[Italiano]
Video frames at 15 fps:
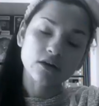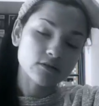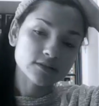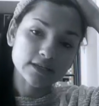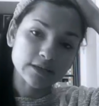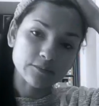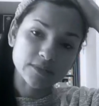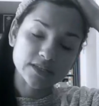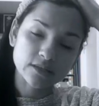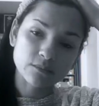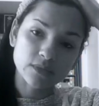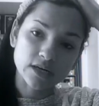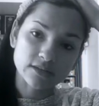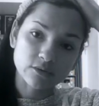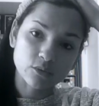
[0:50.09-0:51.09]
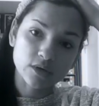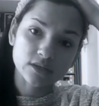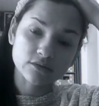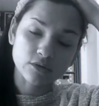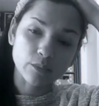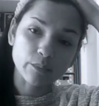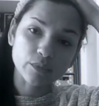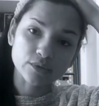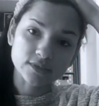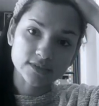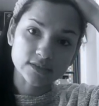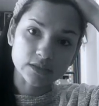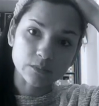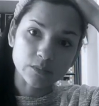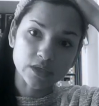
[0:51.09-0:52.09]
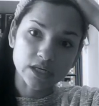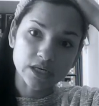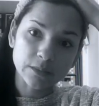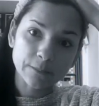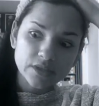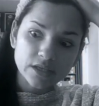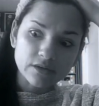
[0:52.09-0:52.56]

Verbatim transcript: cosa che mi sembra alquanto impossibile